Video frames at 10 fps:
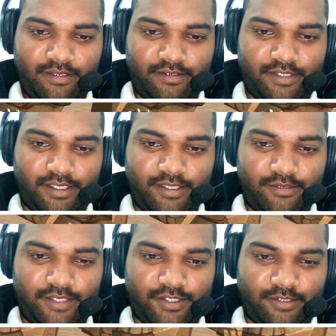चला
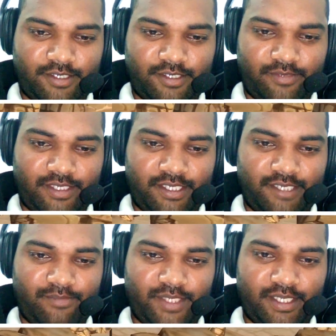ओका छोड़ा अपने
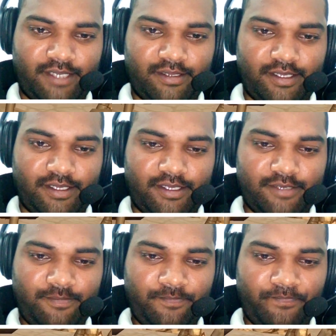गेम पे ध्यान दिए
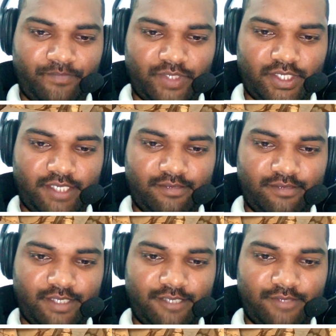बचाएगी
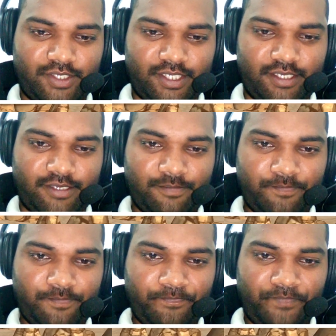भैया
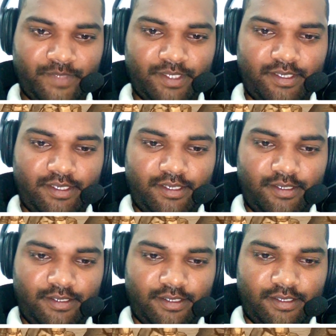
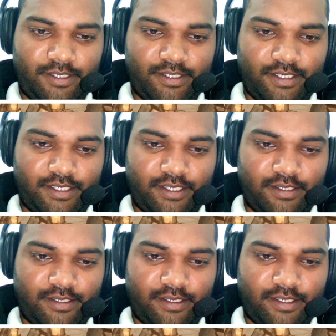बचाएगी ये देखा
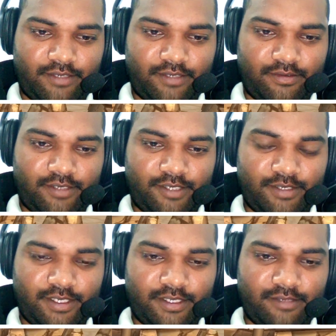खतरनाक रोड
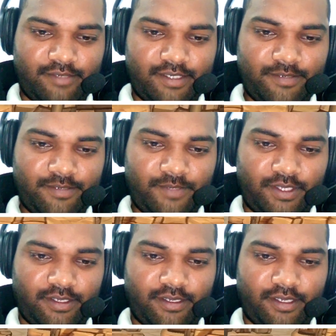आवल करत बा
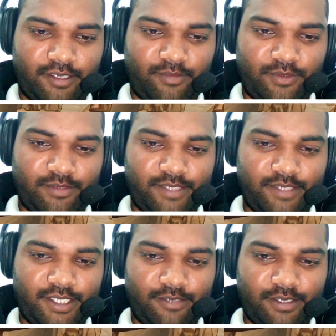खतरनाक मोड़
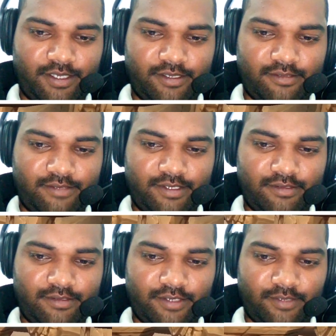भी आवल करत बा
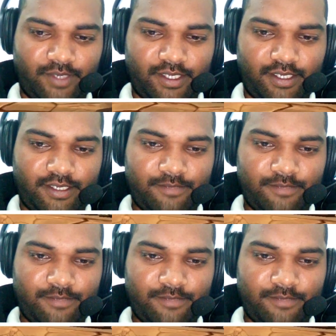तो संभाल के